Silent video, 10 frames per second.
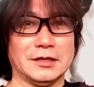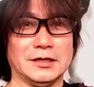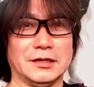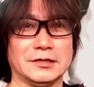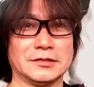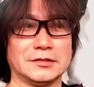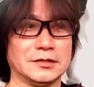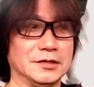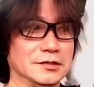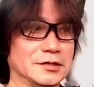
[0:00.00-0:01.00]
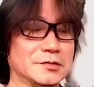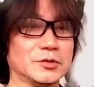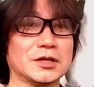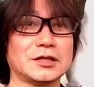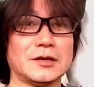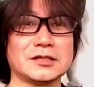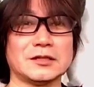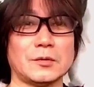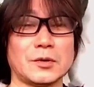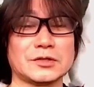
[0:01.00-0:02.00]
えー、えー、の方は
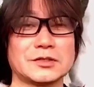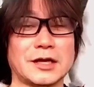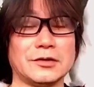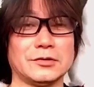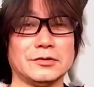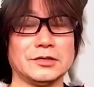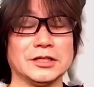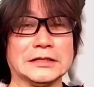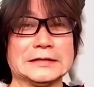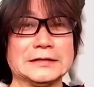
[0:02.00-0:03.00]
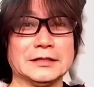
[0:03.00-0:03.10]
シノマボックス太陽の方に